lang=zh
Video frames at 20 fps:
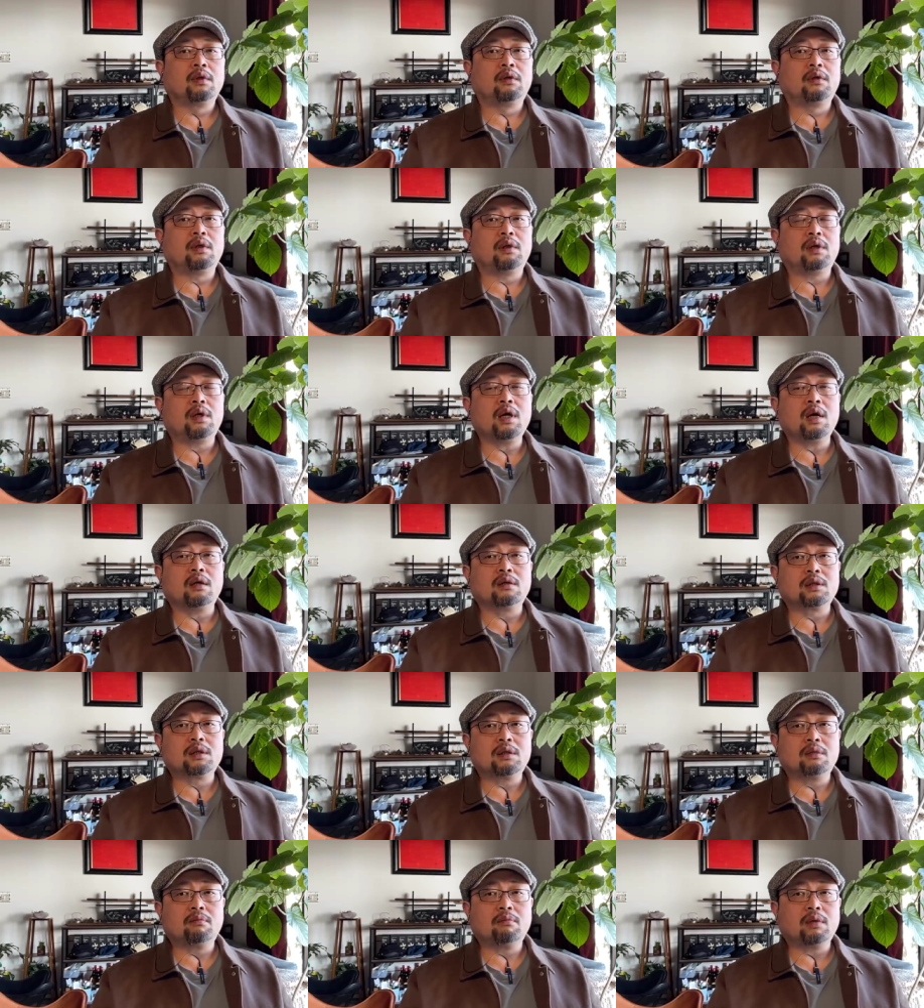只要
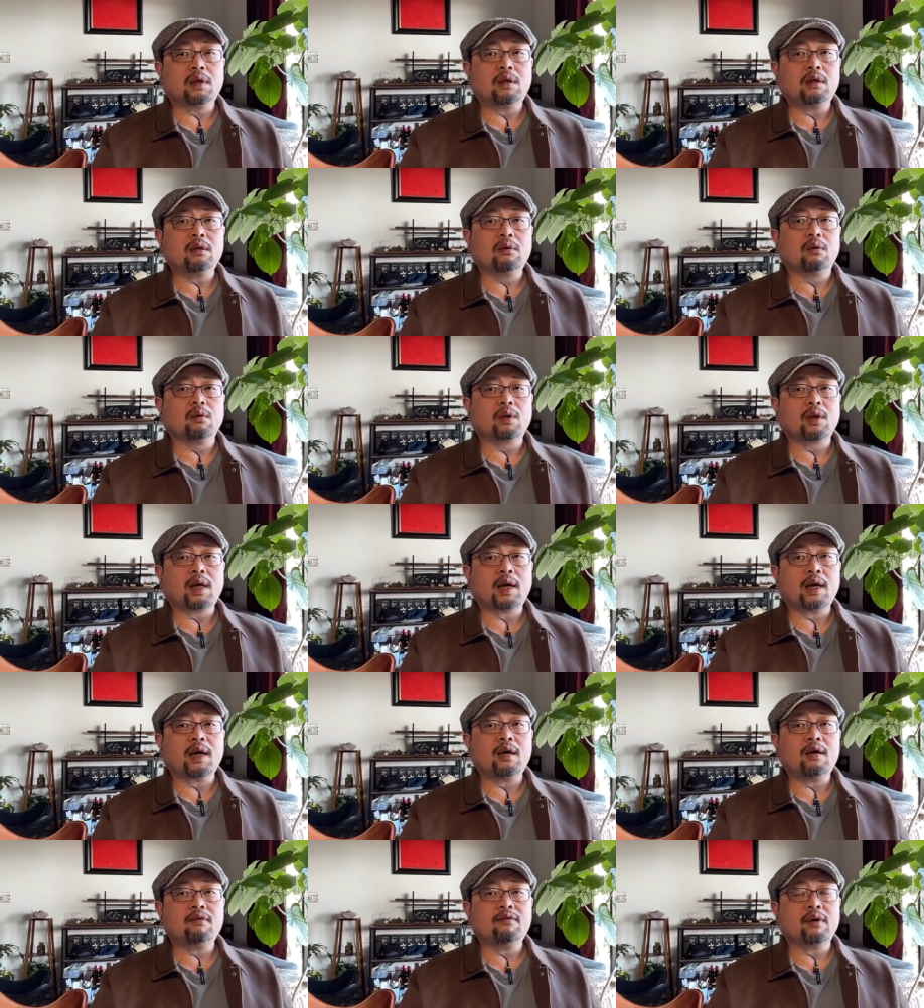是没有
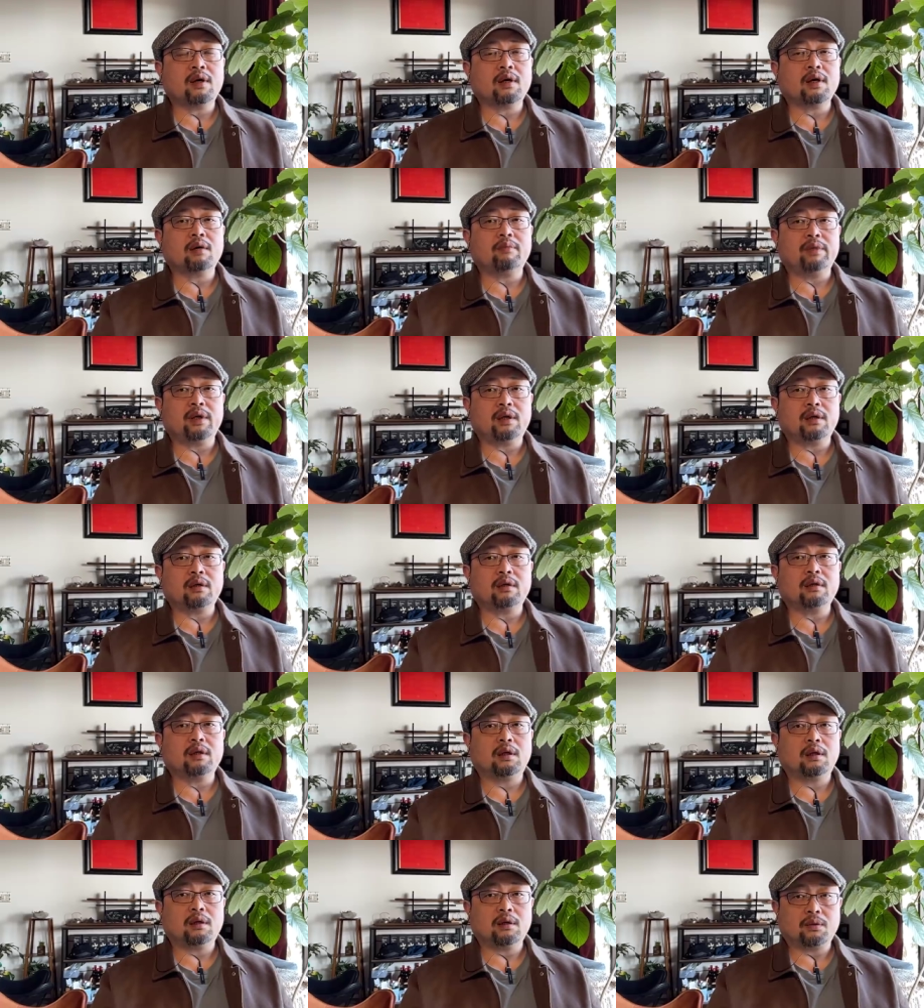开放给民
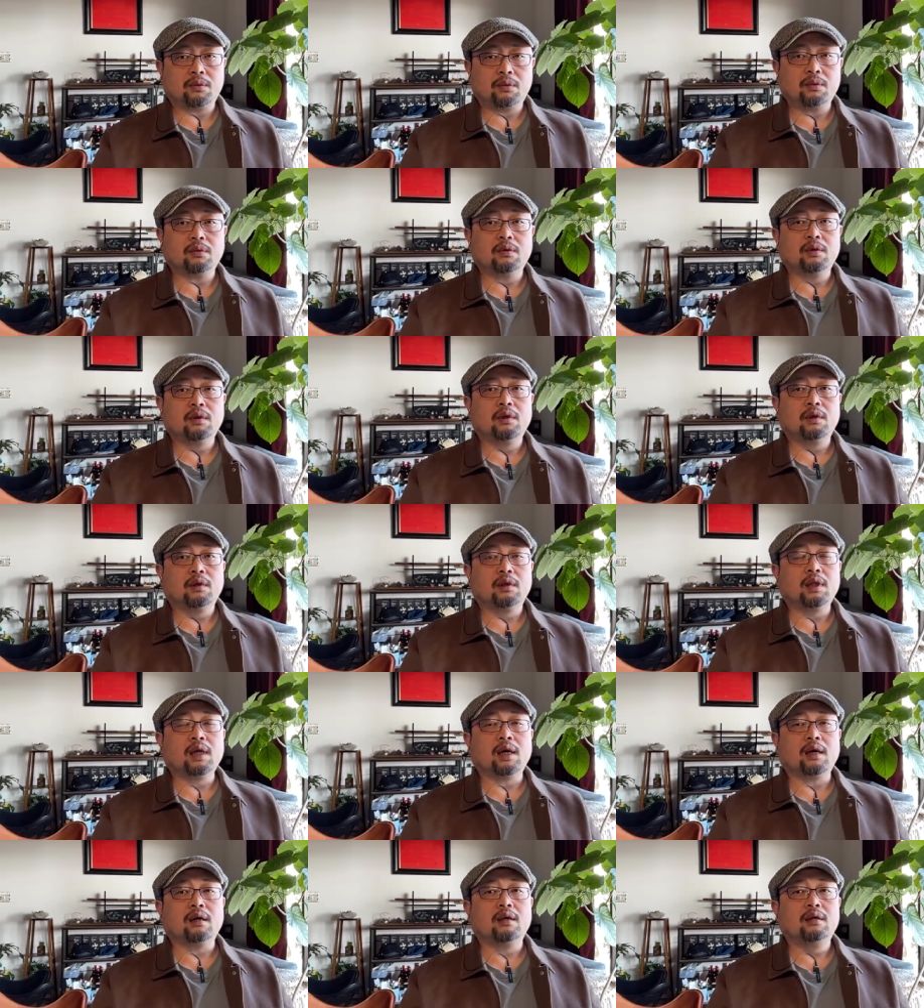营的领域，
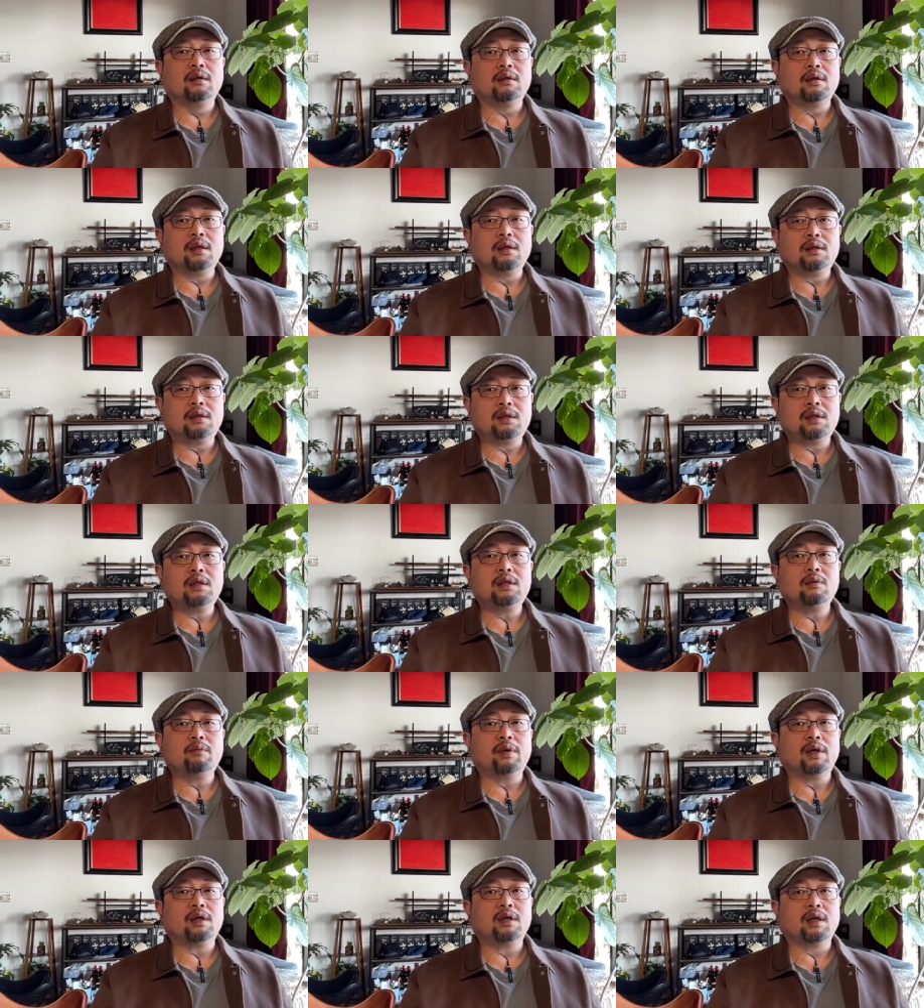那你
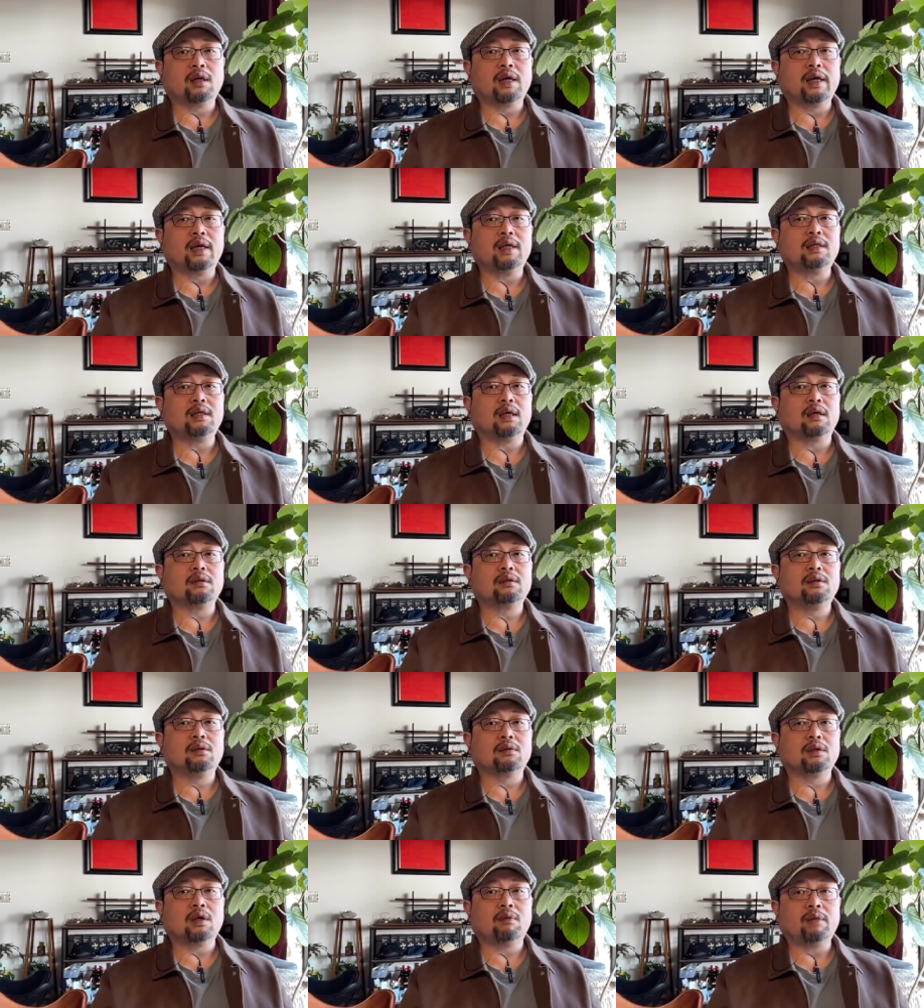基本上来讲
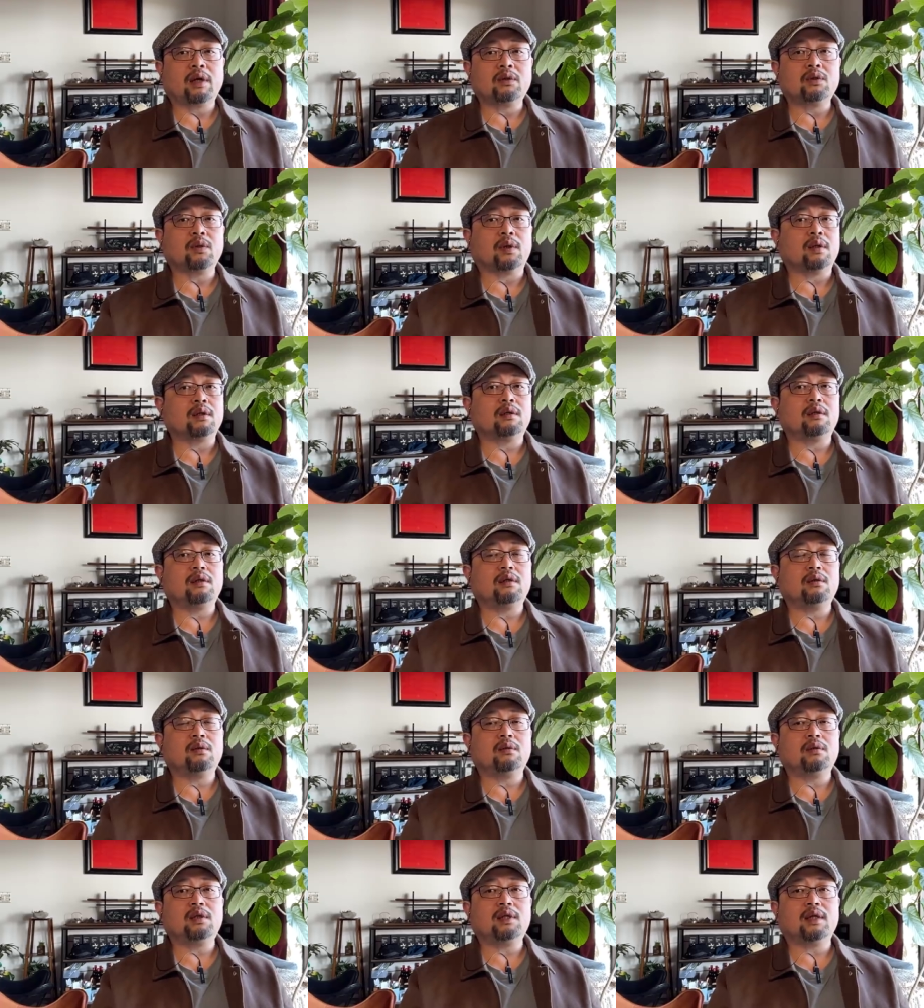就他妈全是一
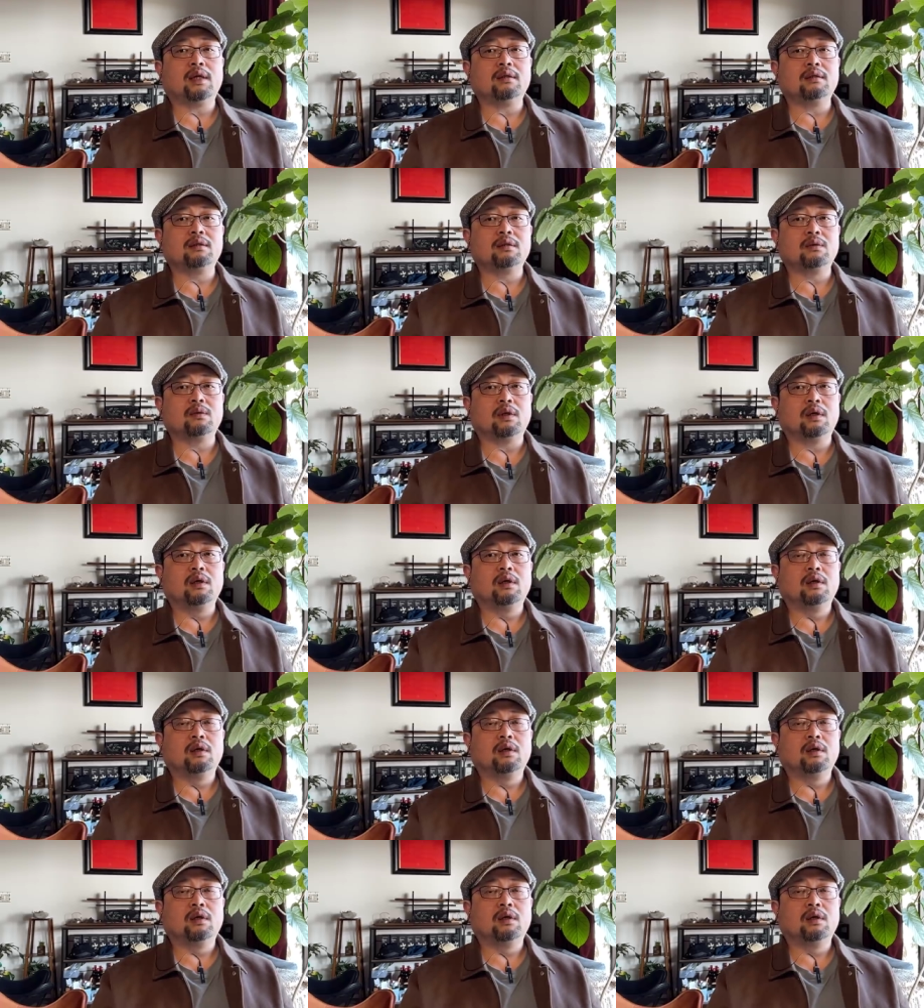堆一潭死水，